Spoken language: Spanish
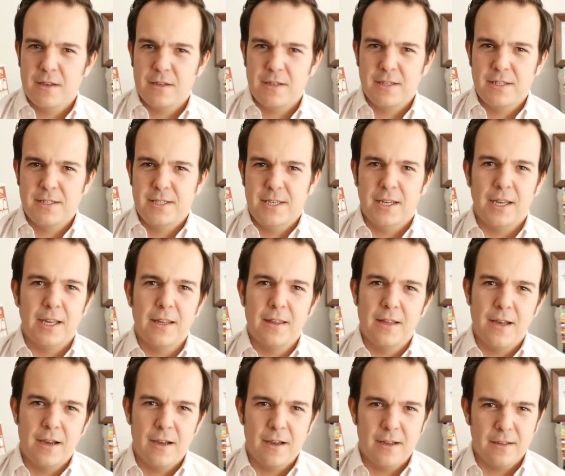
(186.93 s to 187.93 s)
que
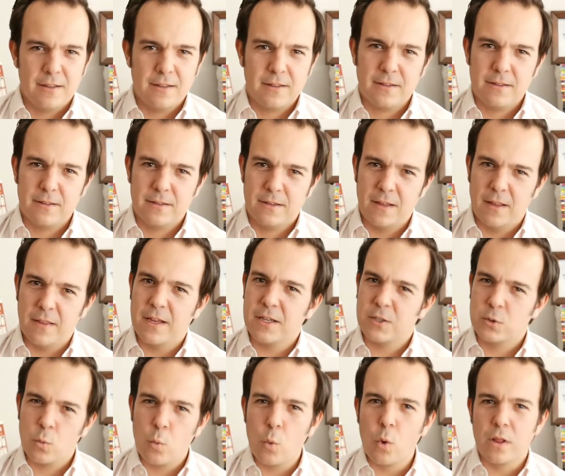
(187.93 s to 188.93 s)
enseguida te
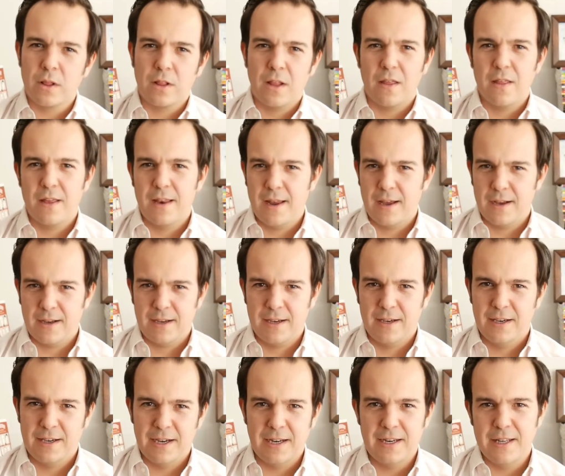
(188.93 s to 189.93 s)
das cuenta de la
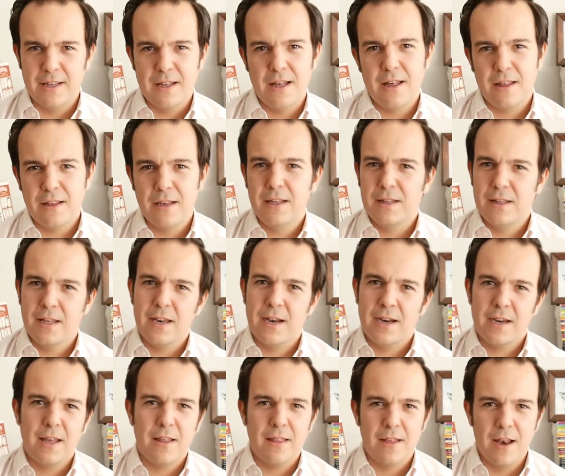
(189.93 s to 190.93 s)
calidad
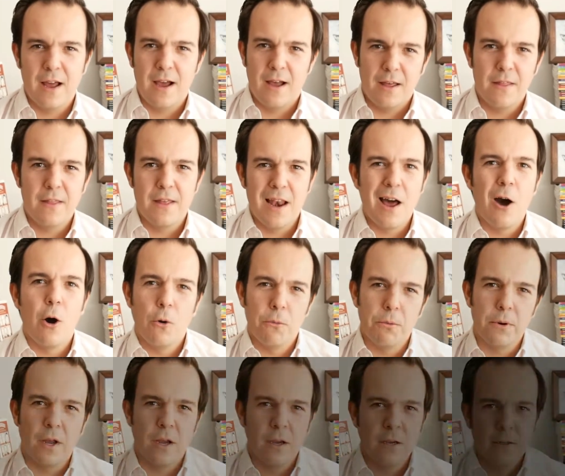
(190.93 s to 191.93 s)
literaria de la, de la
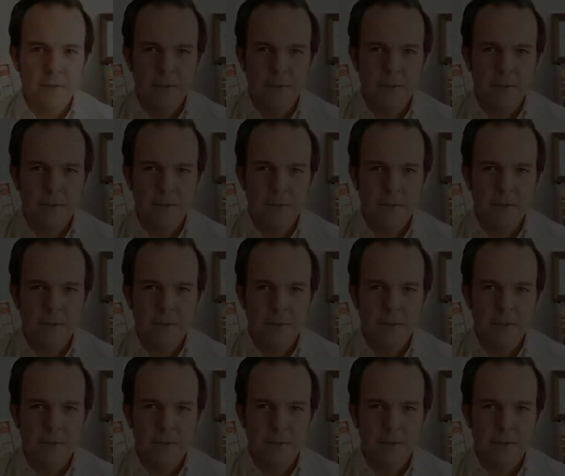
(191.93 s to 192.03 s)
obra.